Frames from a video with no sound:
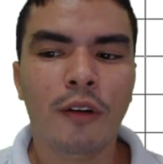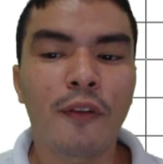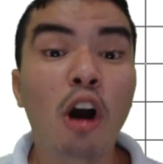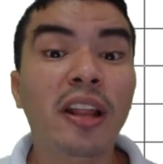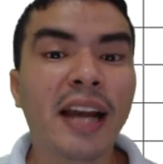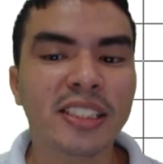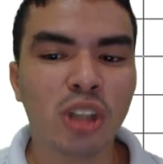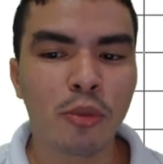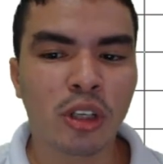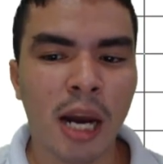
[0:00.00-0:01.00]
Vou clicar
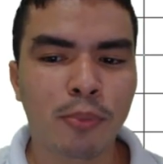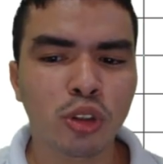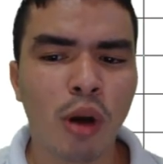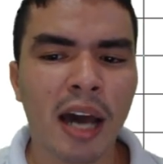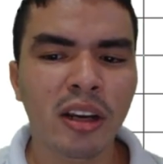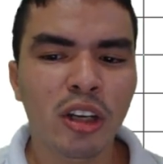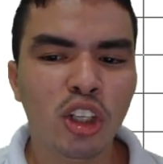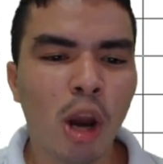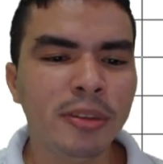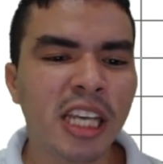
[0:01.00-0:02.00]
sobre o campo usuário
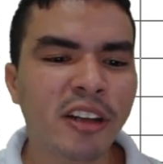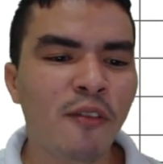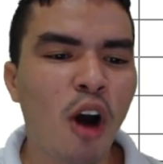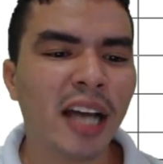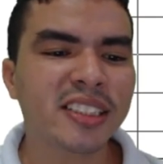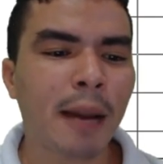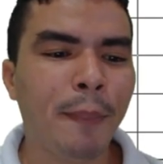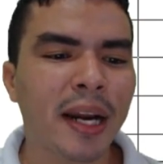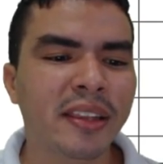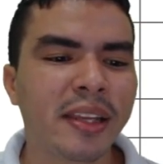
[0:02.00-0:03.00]
e observe que eu vou arrastar
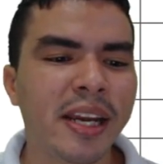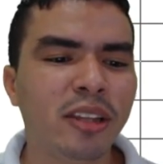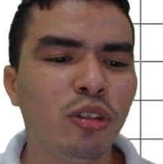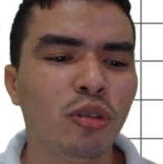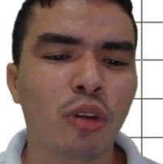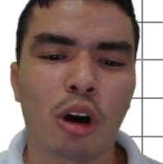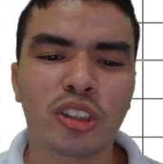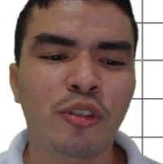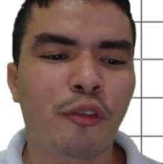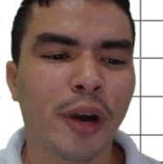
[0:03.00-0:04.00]
para dentro do
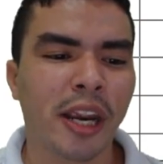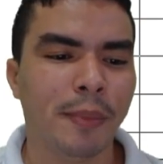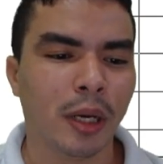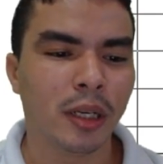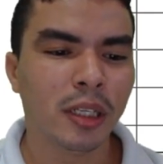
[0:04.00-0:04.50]
nosso frame.